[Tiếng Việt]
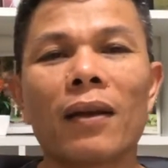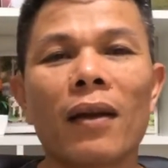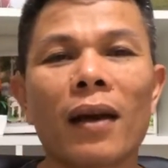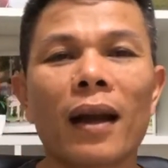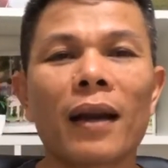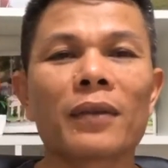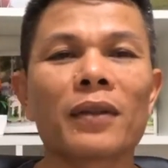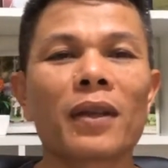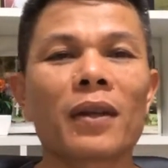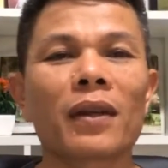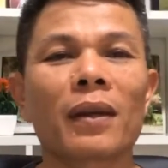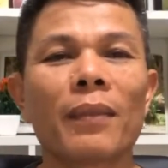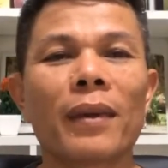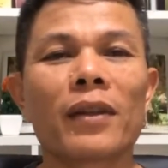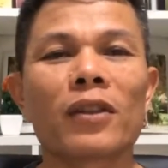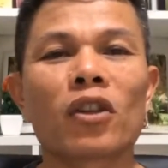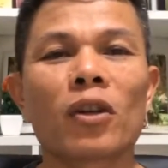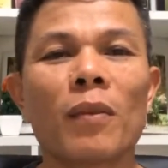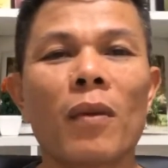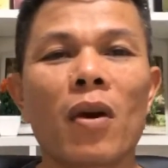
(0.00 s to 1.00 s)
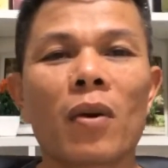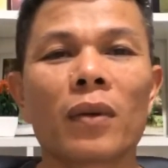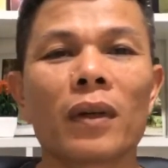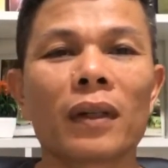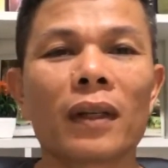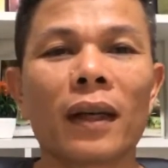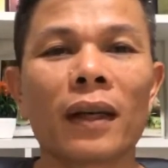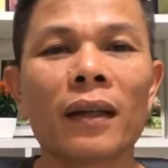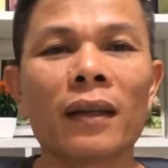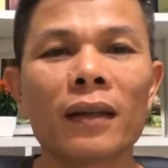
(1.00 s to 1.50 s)
hoa làm sao comment số
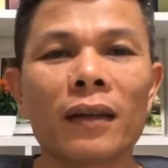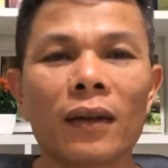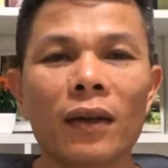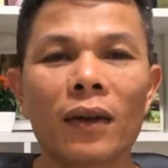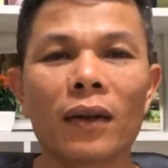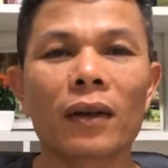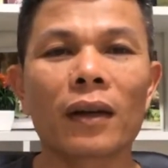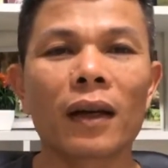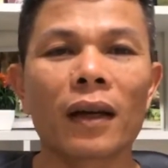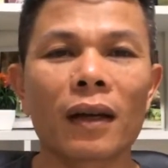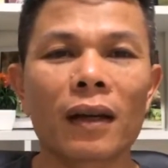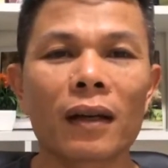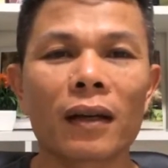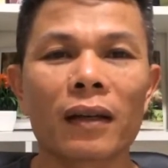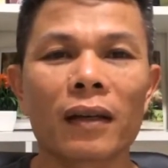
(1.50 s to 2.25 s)
1 được nhỉ ok